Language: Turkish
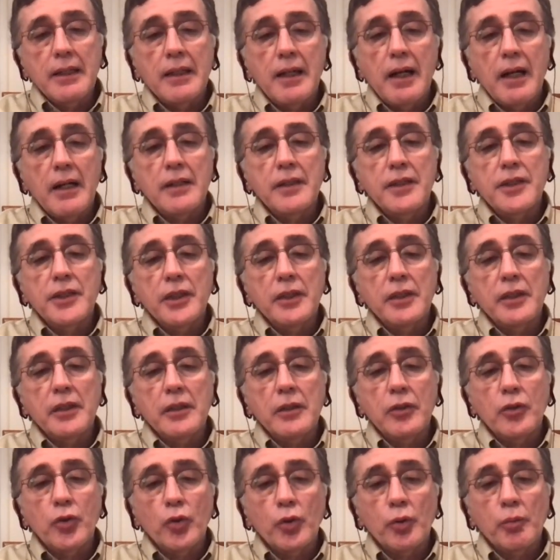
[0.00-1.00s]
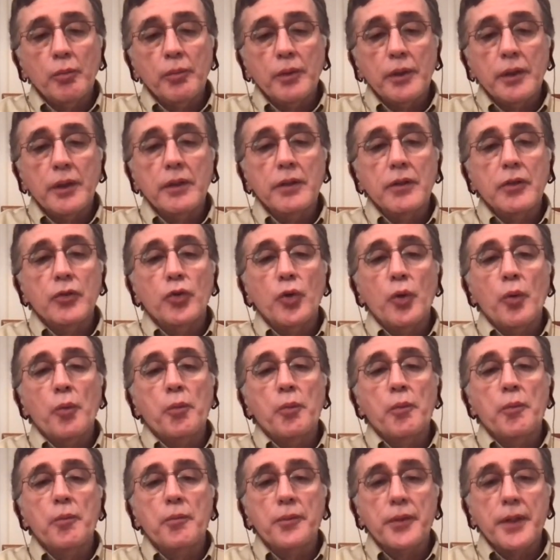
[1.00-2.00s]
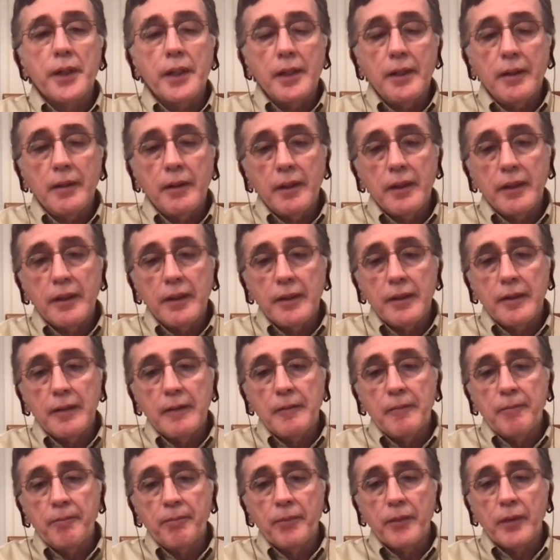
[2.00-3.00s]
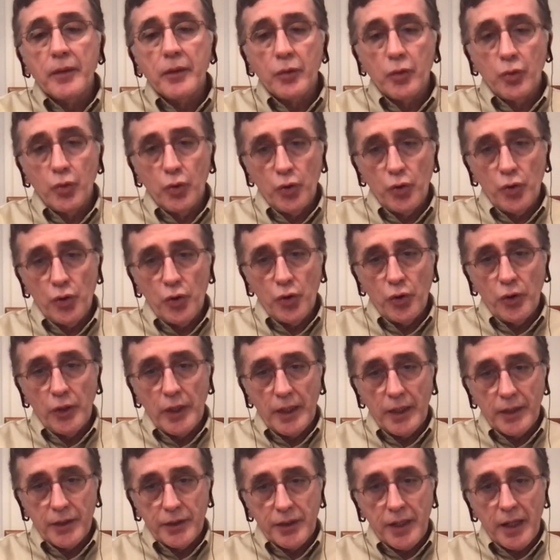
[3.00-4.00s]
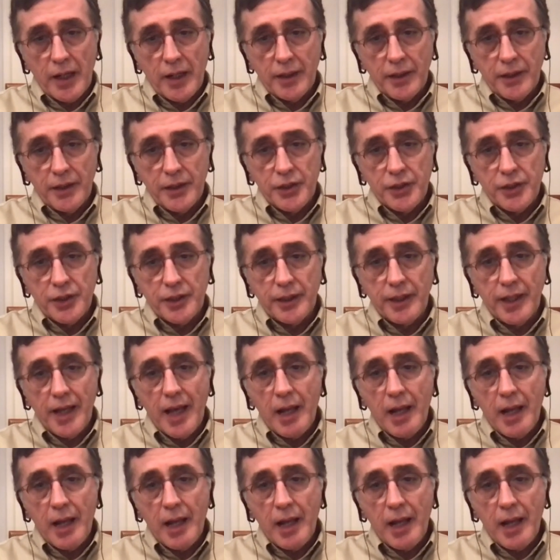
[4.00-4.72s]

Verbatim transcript: ayrıcalıklı konumlarını toplumda e, koruyorlar tarihi içinde.